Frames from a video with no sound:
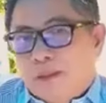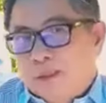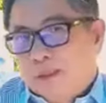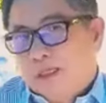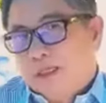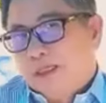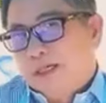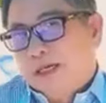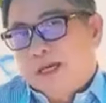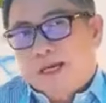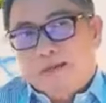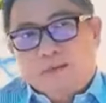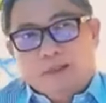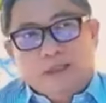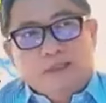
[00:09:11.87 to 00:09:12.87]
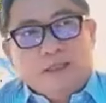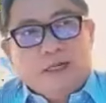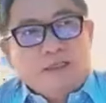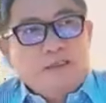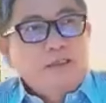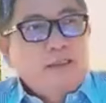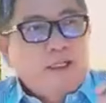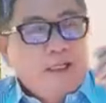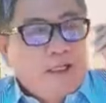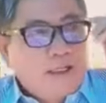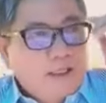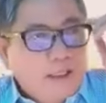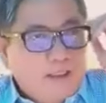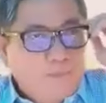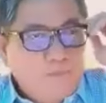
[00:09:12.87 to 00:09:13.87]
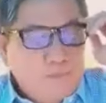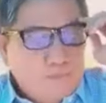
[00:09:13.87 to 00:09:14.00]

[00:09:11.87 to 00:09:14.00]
cho đến ngày mà đức thầy xuất hiện á